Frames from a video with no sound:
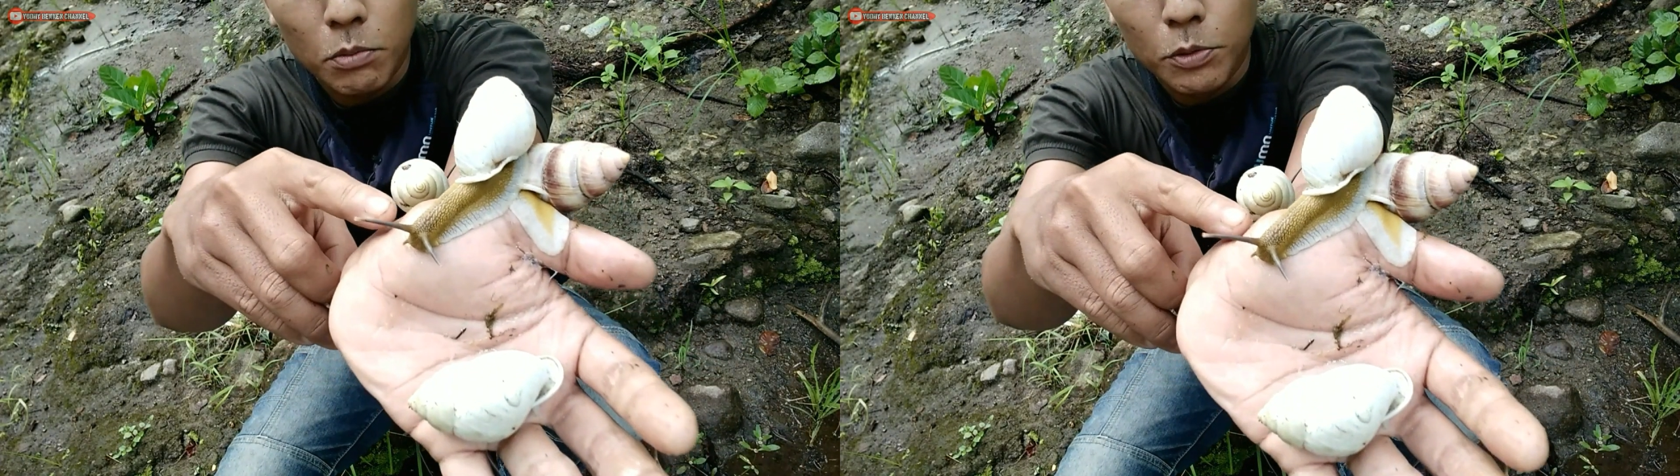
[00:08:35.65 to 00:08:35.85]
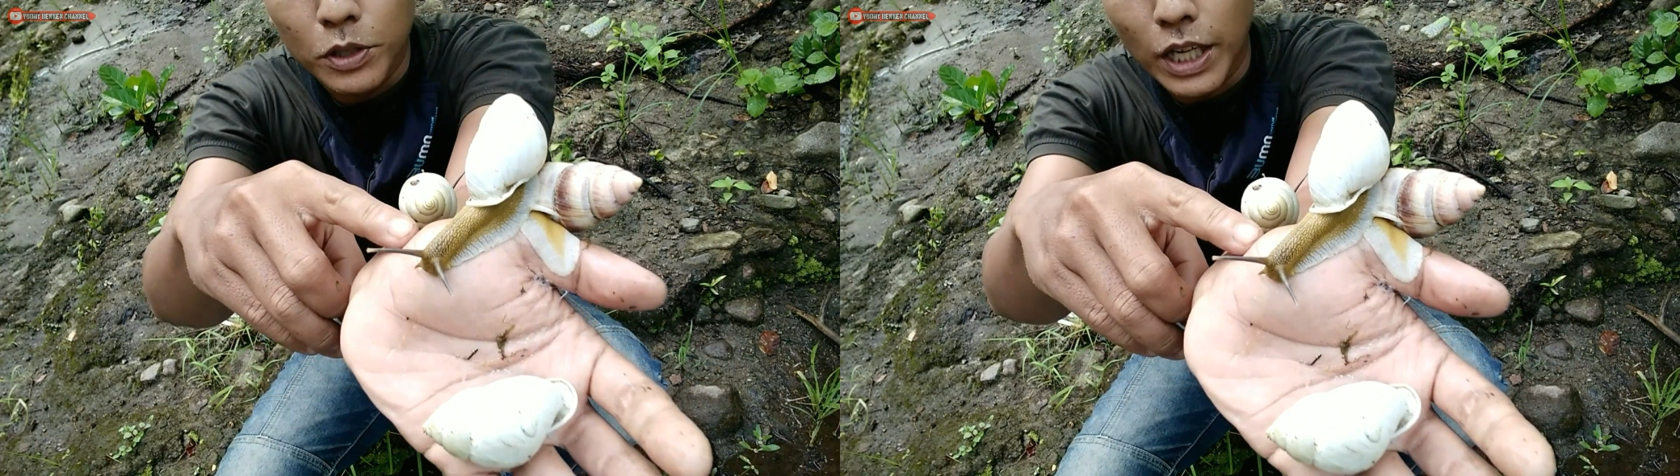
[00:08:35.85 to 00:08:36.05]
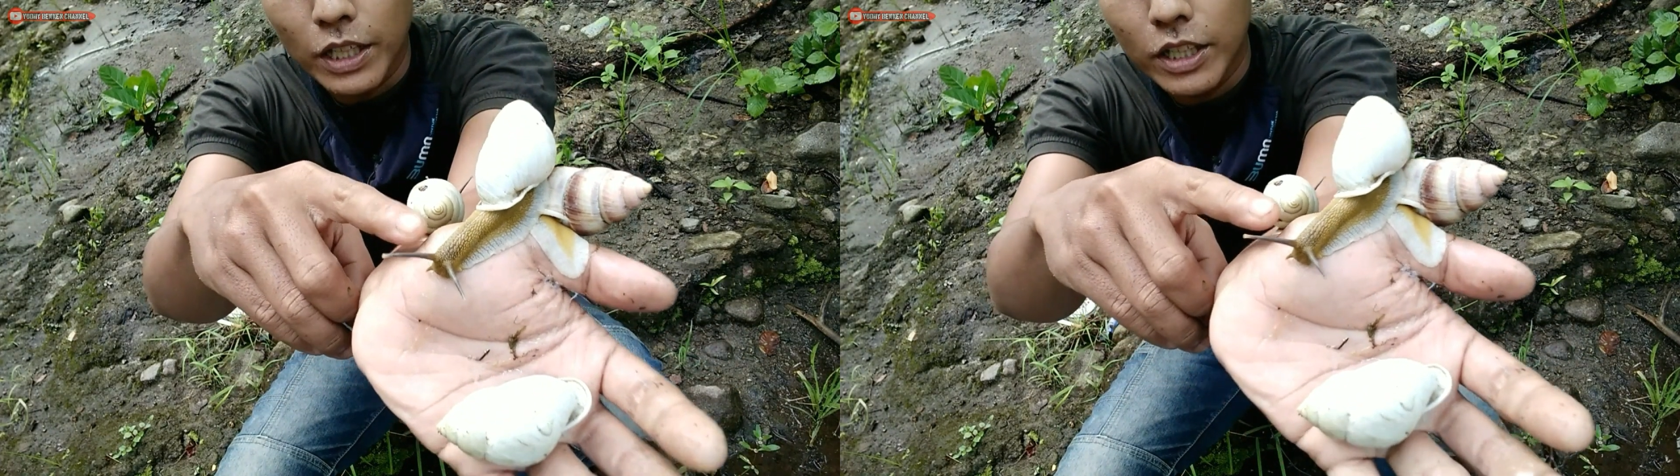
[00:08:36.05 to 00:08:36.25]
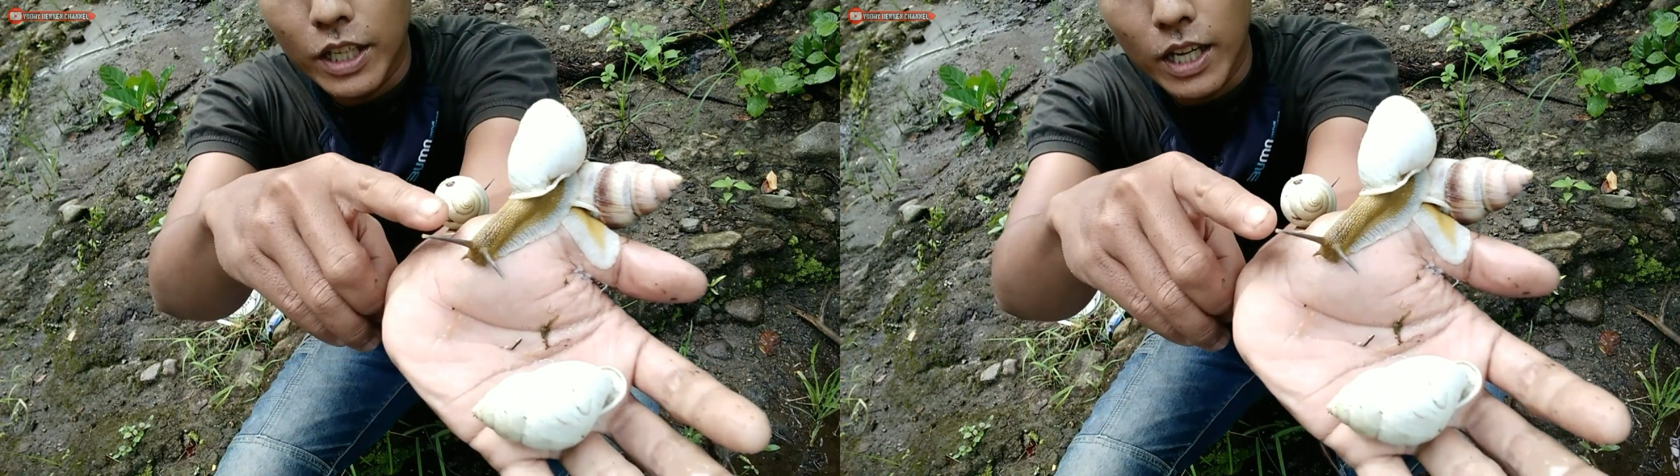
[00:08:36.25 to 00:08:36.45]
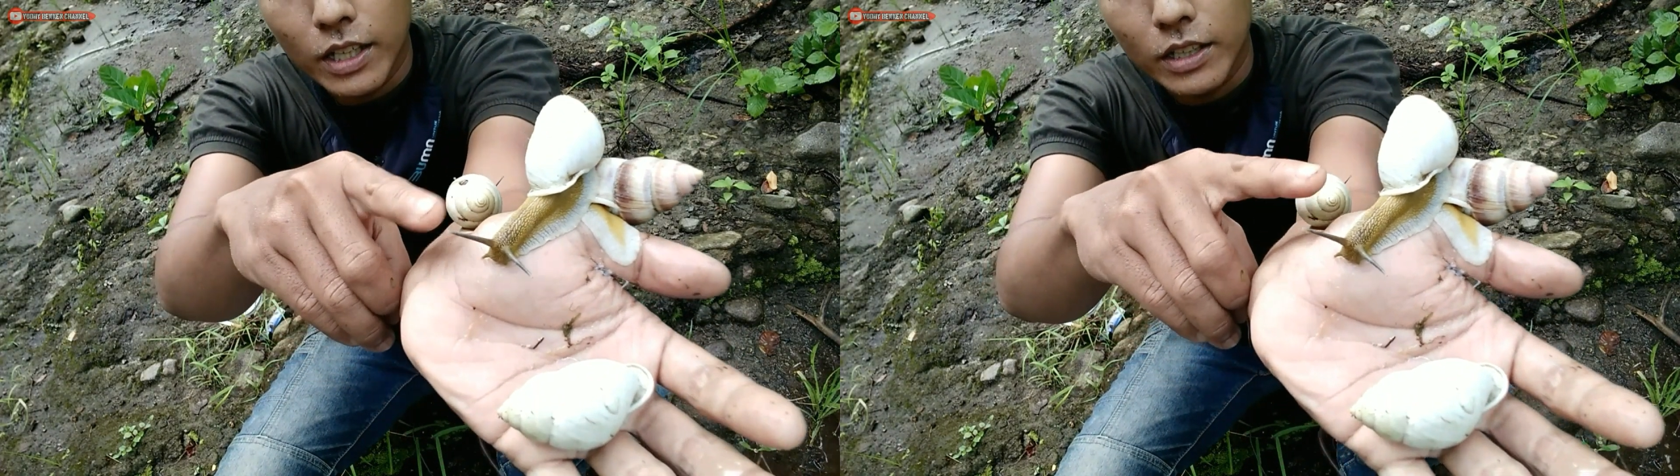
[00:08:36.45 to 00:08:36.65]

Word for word: tubuhnya ini